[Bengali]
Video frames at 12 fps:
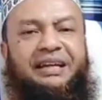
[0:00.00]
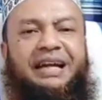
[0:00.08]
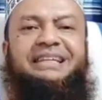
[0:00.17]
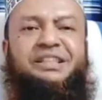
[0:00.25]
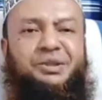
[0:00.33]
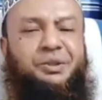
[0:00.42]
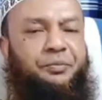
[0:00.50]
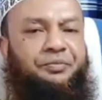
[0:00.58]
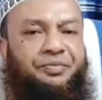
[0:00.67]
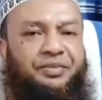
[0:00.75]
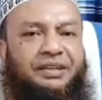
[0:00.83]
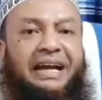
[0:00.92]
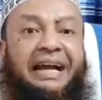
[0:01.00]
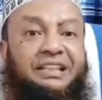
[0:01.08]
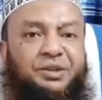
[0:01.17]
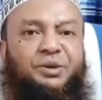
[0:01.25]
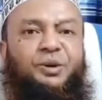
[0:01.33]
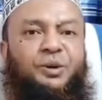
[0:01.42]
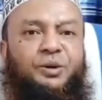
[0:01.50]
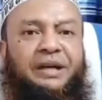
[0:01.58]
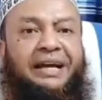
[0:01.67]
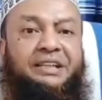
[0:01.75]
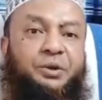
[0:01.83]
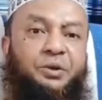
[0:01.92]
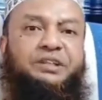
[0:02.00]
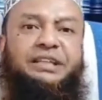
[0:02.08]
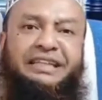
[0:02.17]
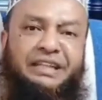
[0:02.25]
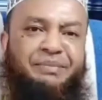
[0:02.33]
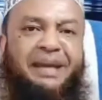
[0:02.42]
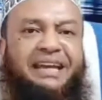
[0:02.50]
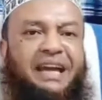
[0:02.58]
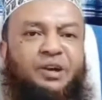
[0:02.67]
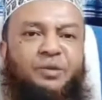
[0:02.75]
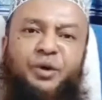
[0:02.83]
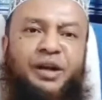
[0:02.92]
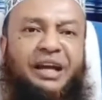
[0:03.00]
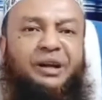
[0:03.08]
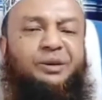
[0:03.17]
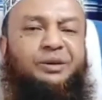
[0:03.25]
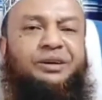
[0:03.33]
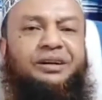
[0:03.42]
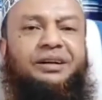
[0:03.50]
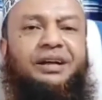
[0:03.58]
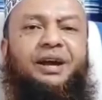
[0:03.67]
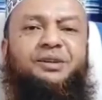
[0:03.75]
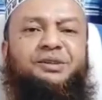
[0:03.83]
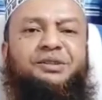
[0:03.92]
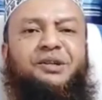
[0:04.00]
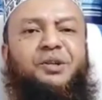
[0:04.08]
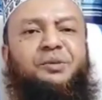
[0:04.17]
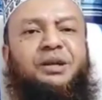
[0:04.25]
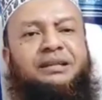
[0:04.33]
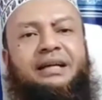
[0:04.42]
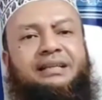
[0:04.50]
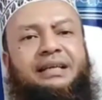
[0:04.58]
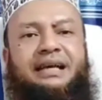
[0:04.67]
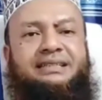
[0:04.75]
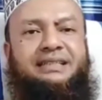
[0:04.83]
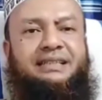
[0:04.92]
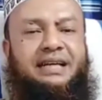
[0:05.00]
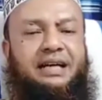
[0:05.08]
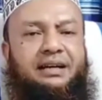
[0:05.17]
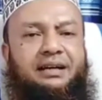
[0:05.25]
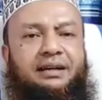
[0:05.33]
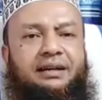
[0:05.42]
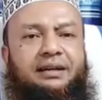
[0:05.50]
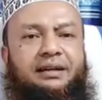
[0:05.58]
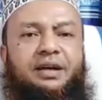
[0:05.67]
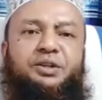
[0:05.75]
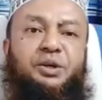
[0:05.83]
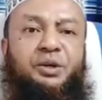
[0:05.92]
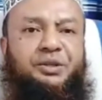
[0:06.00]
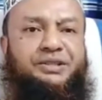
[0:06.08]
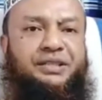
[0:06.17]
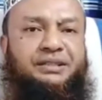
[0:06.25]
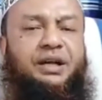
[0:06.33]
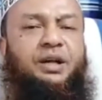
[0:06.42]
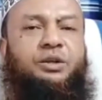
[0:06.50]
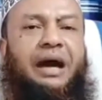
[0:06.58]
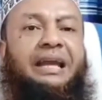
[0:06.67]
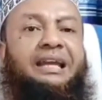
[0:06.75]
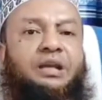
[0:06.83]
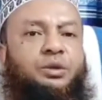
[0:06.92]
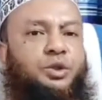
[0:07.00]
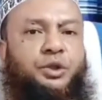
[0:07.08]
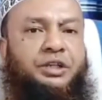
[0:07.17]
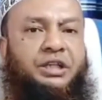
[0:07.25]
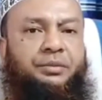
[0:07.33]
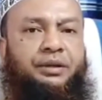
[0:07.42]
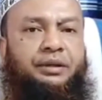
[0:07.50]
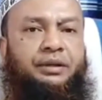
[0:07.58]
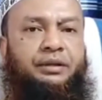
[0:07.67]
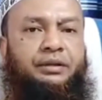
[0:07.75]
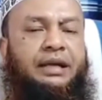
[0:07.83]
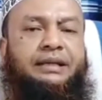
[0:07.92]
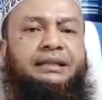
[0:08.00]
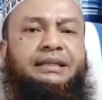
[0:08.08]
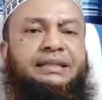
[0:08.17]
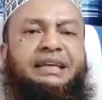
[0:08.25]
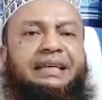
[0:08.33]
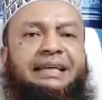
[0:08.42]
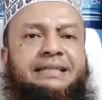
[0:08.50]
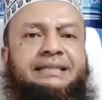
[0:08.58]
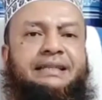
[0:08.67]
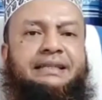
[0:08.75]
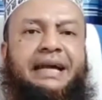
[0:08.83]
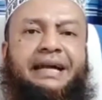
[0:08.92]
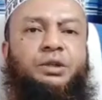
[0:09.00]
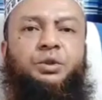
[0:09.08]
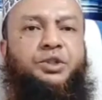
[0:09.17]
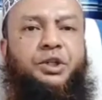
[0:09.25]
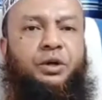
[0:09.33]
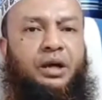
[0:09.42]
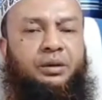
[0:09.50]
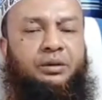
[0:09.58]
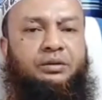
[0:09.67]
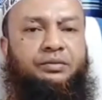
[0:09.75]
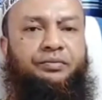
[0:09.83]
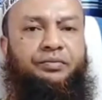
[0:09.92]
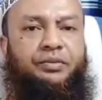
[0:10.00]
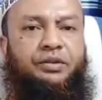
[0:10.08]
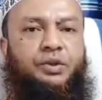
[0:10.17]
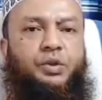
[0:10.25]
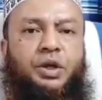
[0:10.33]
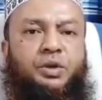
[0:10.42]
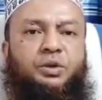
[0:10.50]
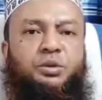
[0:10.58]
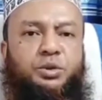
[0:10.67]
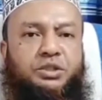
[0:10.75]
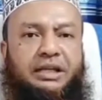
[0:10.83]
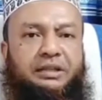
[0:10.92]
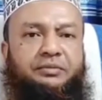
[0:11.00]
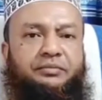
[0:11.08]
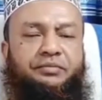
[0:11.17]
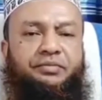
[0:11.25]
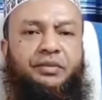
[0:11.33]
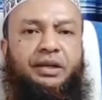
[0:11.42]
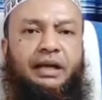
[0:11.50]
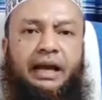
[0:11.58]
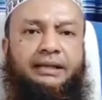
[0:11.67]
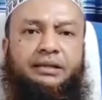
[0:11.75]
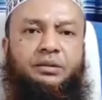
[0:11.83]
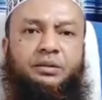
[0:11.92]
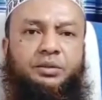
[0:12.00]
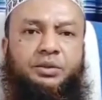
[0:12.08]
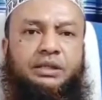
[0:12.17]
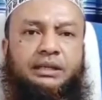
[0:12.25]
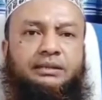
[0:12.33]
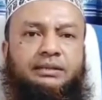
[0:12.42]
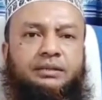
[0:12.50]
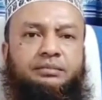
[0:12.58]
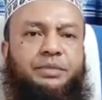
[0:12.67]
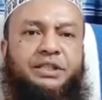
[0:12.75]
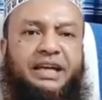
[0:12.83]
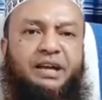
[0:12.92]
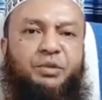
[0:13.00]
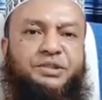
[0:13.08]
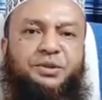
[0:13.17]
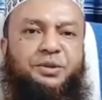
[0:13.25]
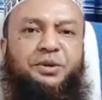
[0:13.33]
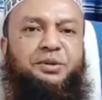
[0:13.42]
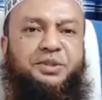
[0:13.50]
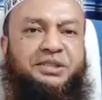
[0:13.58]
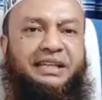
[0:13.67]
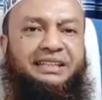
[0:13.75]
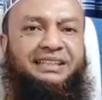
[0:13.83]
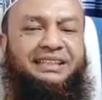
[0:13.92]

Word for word: এ জাতীয় ডাকাতি করলো ডাকাতি করতে গিয়ে মায়ের খাইলো মরে গেল এখন যদি কেউ বলে তাকদির আছে এটা এই জন্য হয়েছে তাহলে তো আল্লাহর দোষ হয়ে যাবে তাকদির যিনি লিখেছেন তাকে দোষী করা হলো চোরের কোনো দোষ নাই ডাকাতের কোনো দোষ নাই বিষ খায় মরছে ওর কোনো দোষ নাই